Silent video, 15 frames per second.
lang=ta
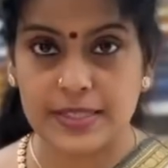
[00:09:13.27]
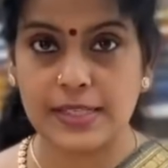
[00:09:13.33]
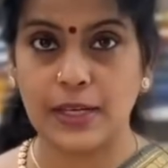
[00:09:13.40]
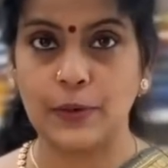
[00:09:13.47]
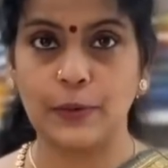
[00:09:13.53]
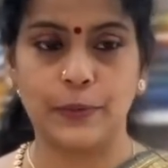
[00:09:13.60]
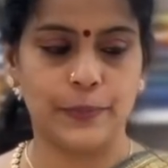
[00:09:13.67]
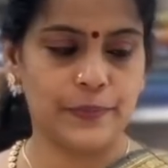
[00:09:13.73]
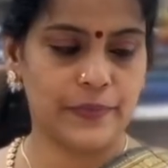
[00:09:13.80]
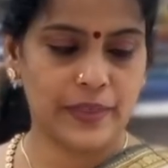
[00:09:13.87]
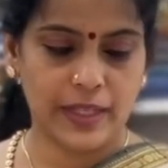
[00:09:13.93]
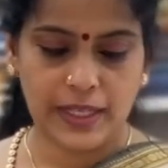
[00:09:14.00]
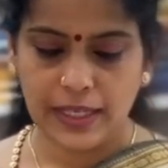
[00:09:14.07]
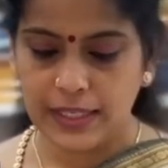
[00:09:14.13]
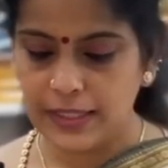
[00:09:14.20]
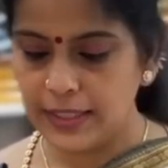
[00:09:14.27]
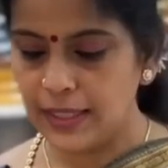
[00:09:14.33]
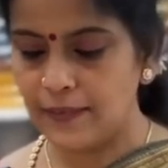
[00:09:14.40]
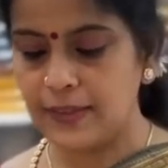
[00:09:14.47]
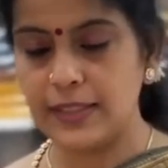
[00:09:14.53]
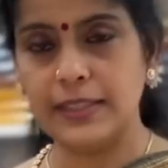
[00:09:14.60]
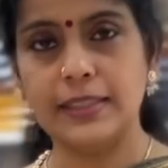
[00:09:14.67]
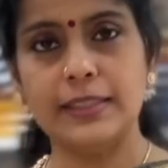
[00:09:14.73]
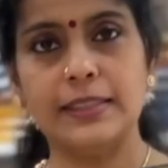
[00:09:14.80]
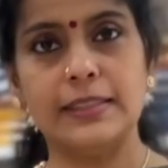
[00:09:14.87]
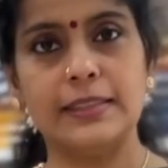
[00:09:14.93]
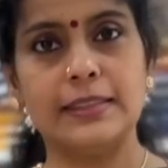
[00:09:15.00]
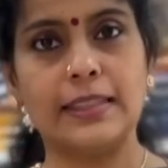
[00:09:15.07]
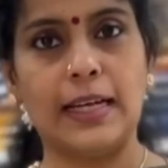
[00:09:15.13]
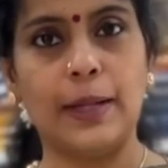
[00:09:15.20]
பெருசா இருக்கும் இதுதான் வந்து
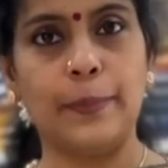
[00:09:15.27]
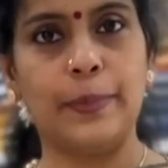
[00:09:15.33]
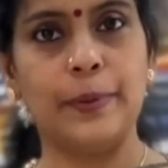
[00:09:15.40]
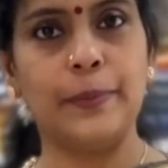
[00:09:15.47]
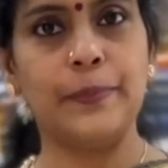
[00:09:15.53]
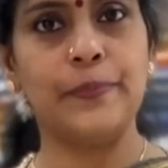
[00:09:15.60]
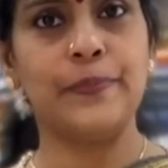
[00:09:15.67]
தலைப்பு